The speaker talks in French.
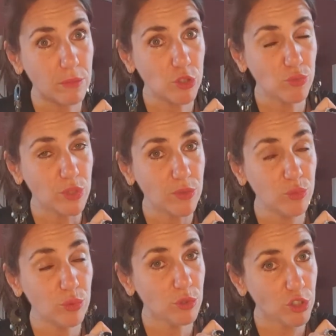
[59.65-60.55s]
Et je vous
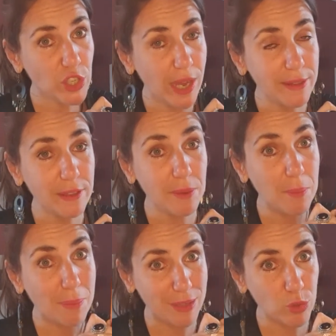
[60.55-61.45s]
avoue que j'ai hâte
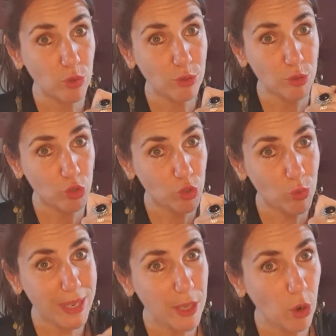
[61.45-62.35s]
parce que je
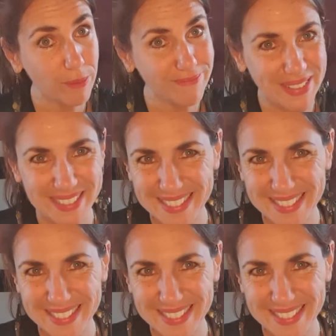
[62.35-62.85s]
suis lion.